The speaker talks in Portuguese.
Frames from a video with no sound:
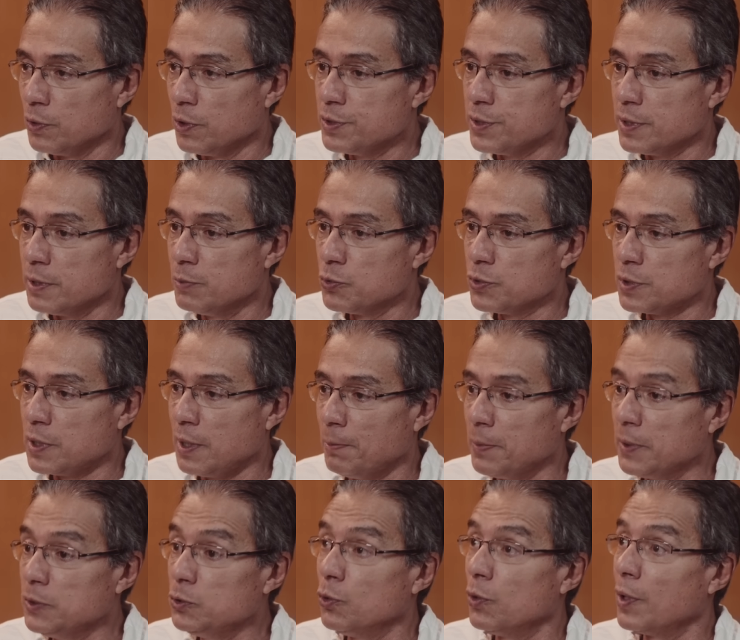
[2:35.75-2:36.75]
nós temos que
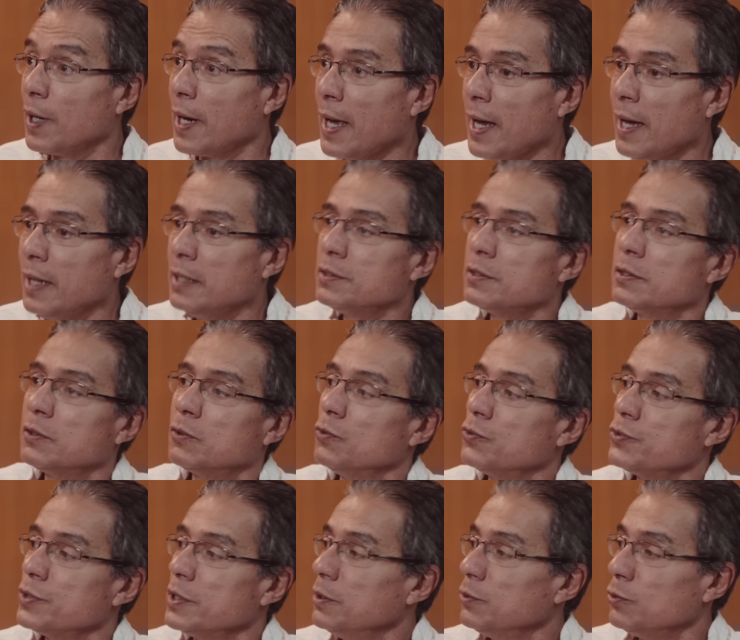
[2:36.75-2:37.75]
abandonar esse
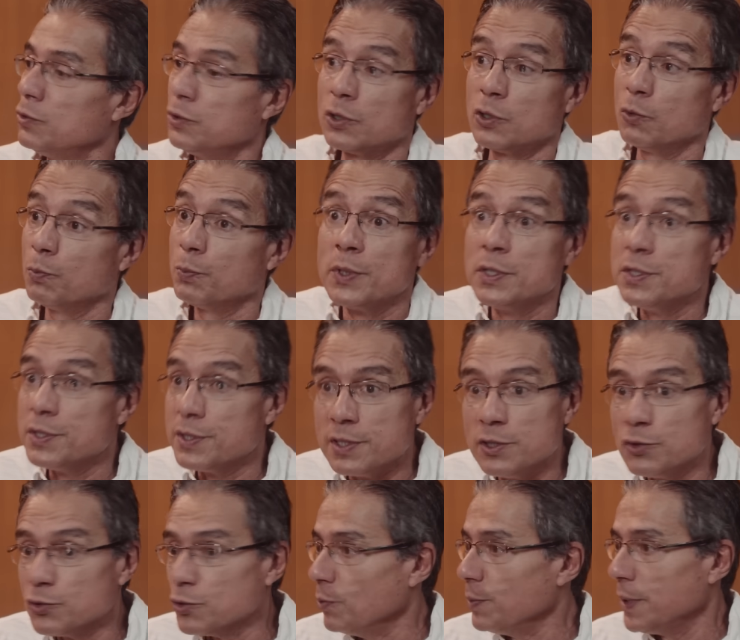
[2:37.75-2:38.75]
conceito de que eu
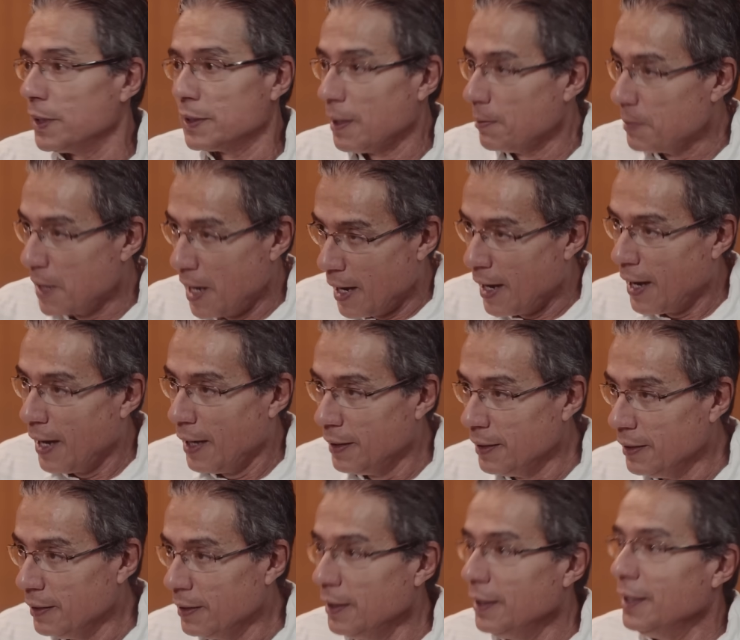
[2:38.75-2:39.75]
preciso aumentar minha
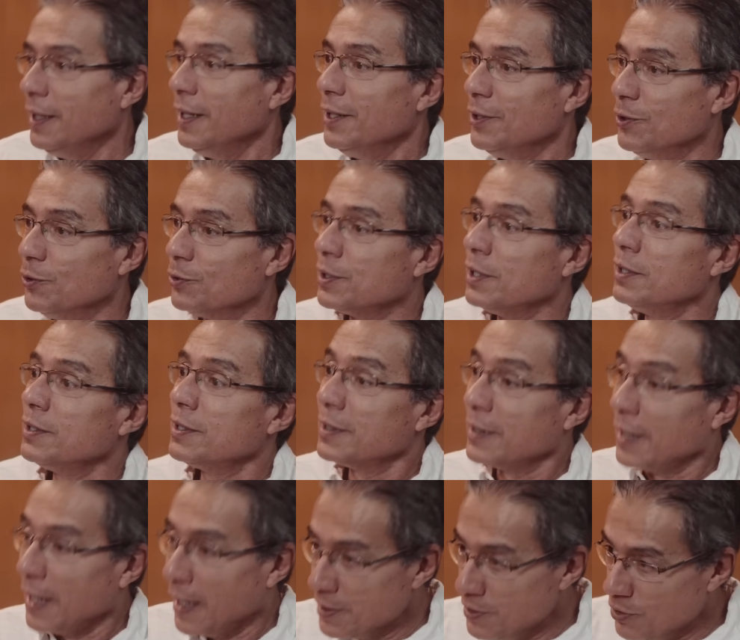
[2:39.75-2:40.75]
área e eu tenho que
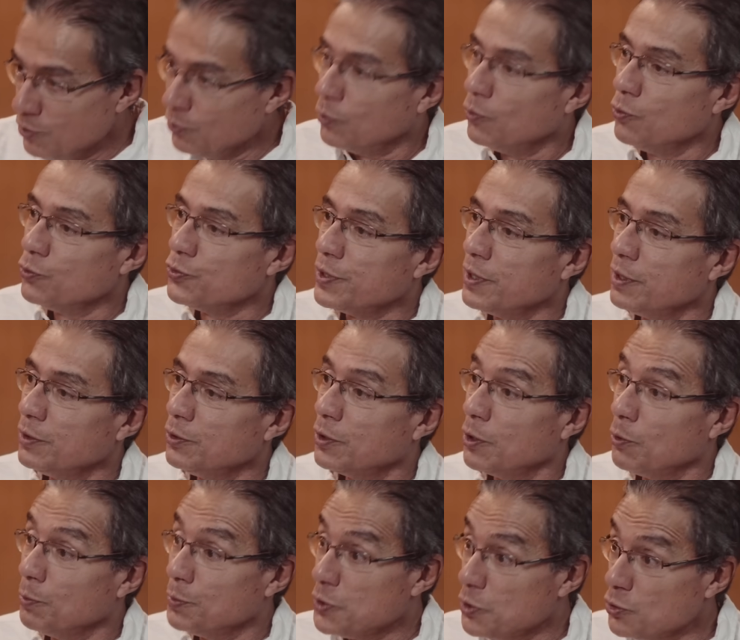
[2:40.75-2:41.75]
trazer o conceito de
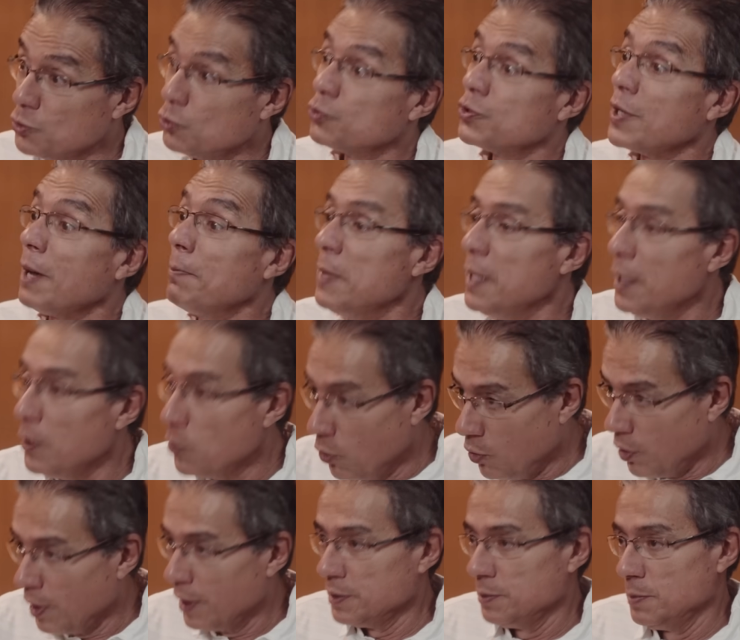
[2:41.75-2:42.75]
que eu preciso usar
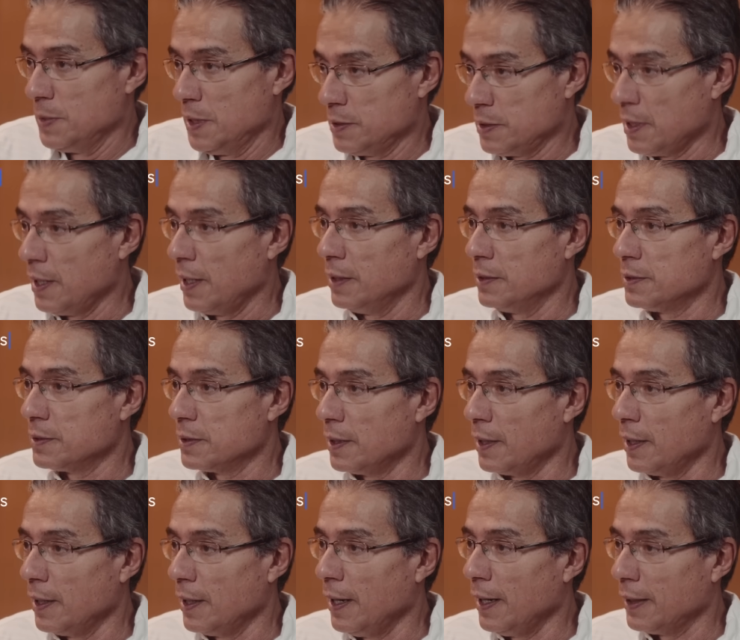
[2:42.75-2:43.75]
melhor as minhas áreas uh,
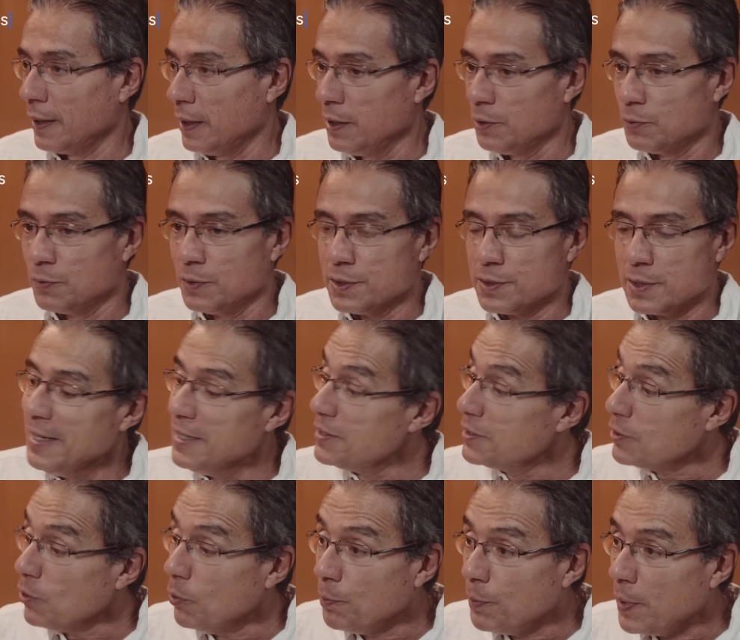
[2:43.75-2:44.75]
agrícolas.
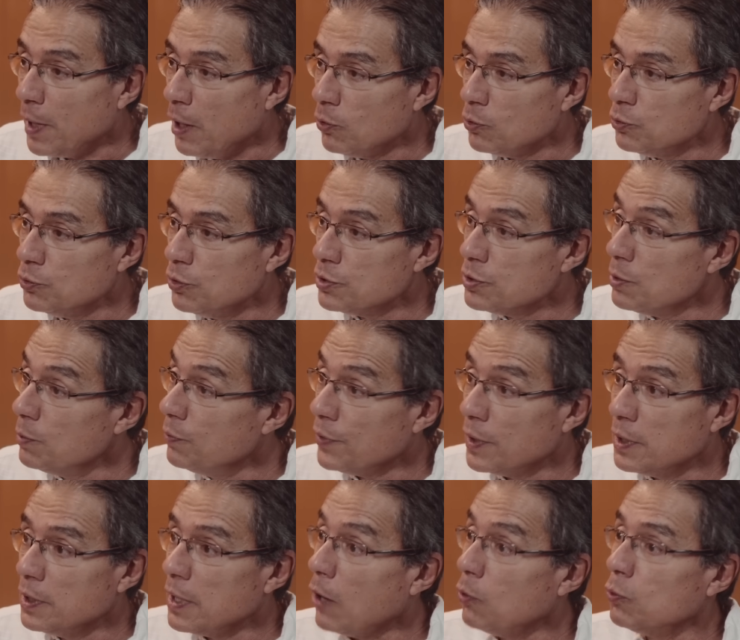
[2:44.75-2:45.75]
Em São Paulo nós estamos
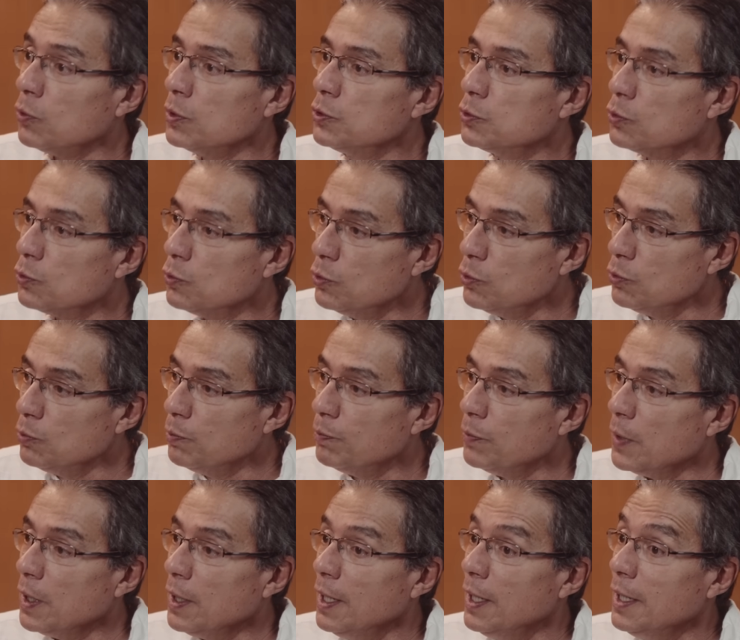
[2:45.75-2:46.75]
falando algo em torno
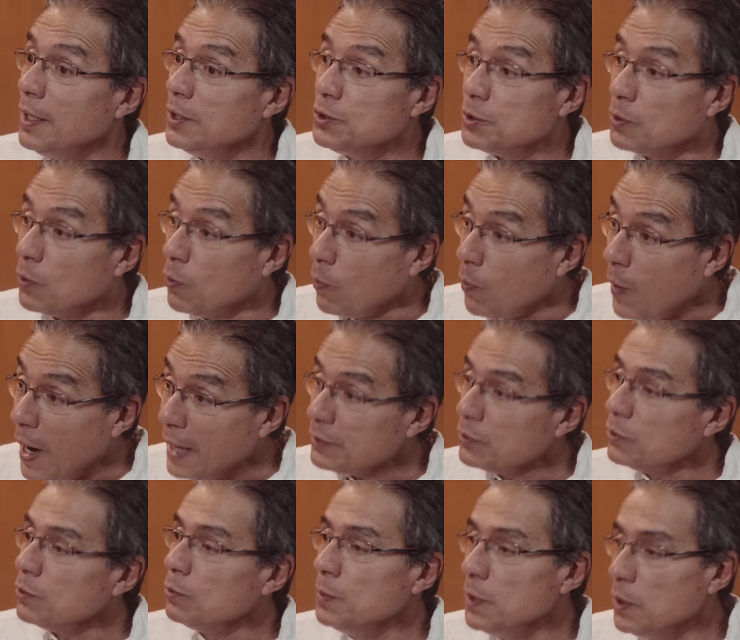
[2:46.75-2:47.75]
de
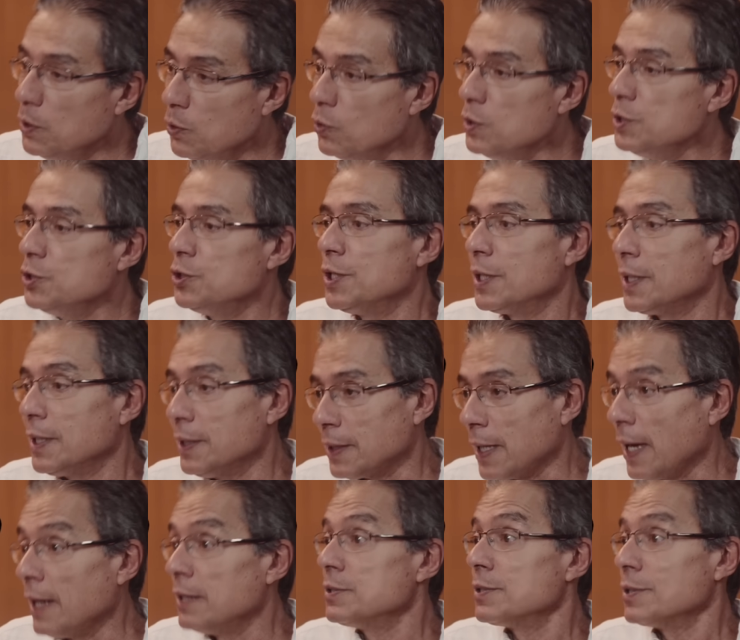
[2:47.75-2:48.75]
4 milhões de
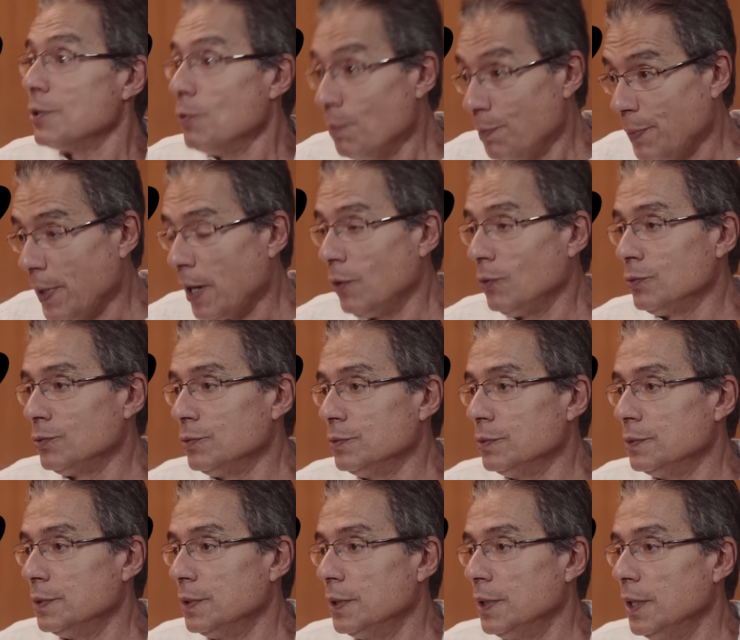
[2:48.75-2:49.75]
hectares São Paulo